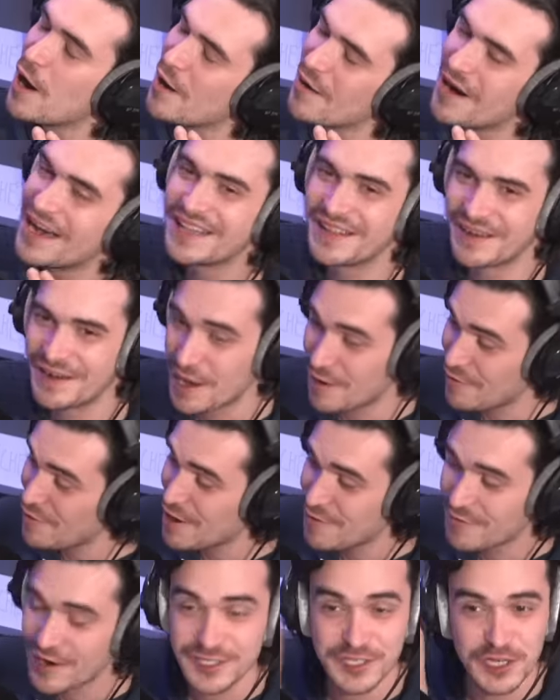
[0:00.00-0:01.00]
et ah. ta mère-
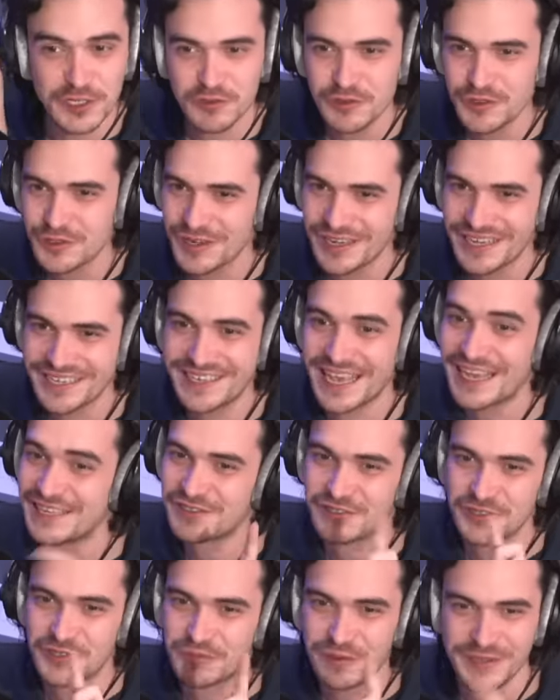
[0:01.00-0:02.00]
Ouais, moi j'ai tout le
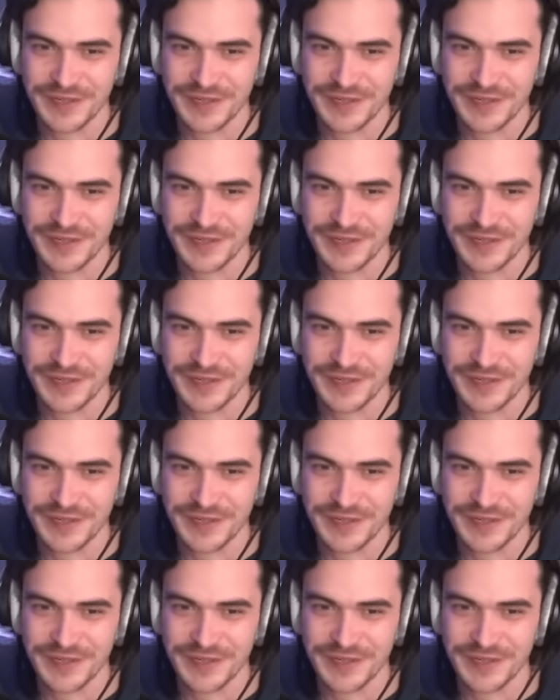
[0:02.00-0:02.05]
casque, je